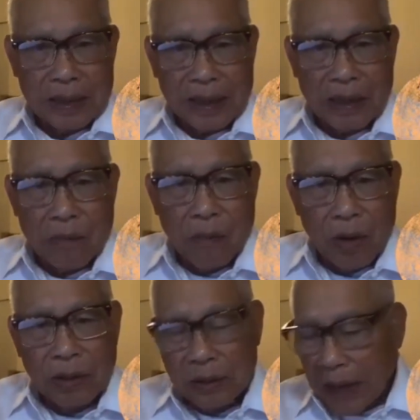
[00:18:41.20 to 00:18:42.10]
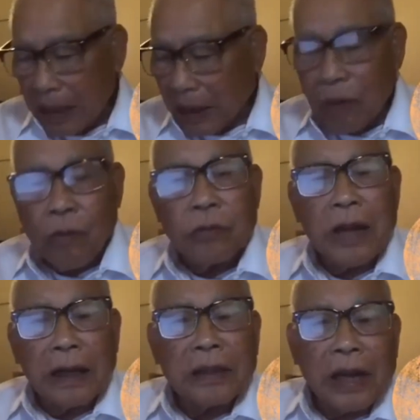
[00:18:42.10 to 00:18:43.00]
Thì nó muốn, thằng tàu cũng
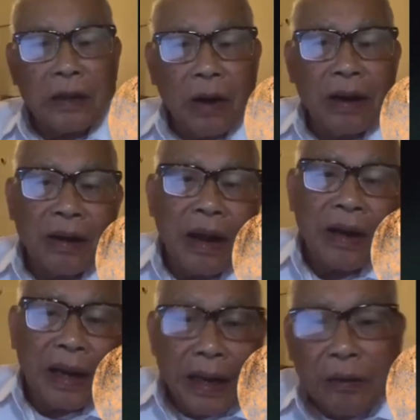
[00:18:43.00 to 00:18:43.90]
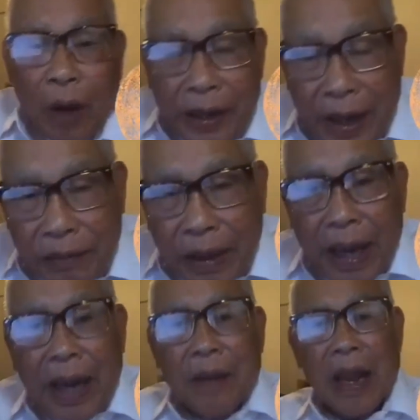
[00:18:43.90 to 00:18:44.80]
nhân chuyện đó là, là ký thỏa hiệp
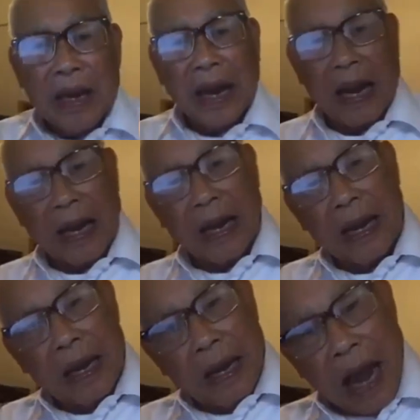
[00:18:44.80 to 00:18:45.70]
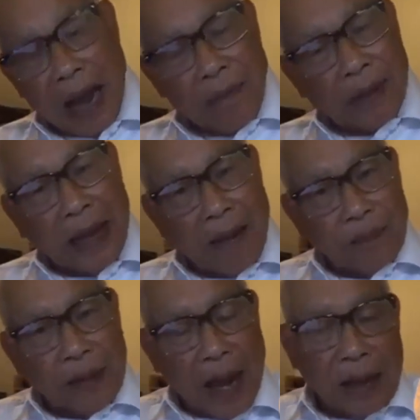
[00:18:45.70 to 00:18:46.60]
cái ngày hai mươi
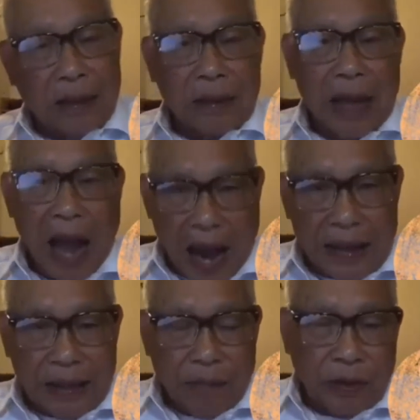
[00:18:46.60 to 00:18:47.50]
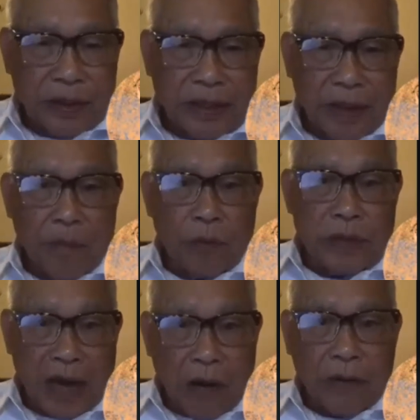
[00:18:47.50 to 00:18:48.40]
tám tháng hai năm một nghìn chín trăm bốn
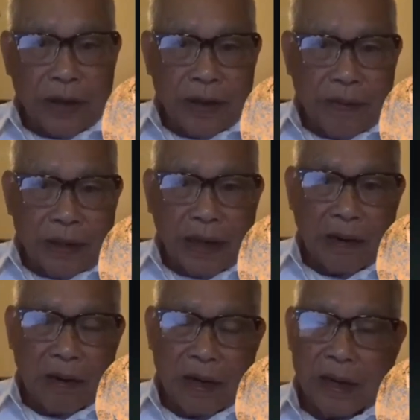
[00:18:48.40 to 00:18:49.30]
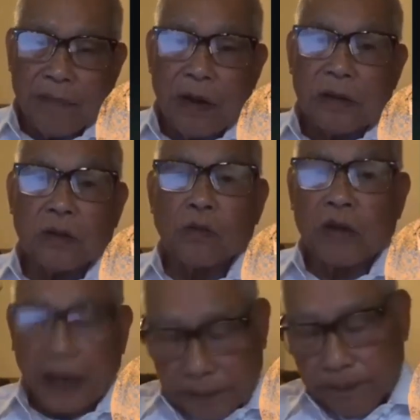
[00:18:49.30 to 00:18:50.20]
mươi sáu. Cái hiệp ước này gọi là hiệp ước Trùng
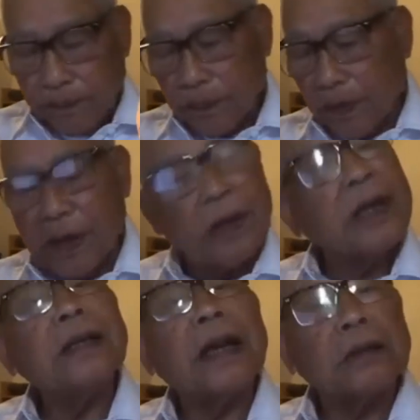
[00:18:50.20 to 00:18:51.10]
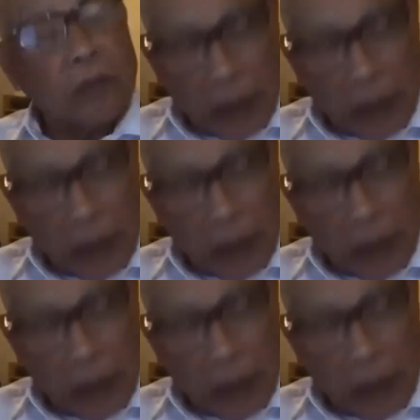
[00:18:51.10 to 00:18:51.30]
Khánh, vì nó ký tại Trùng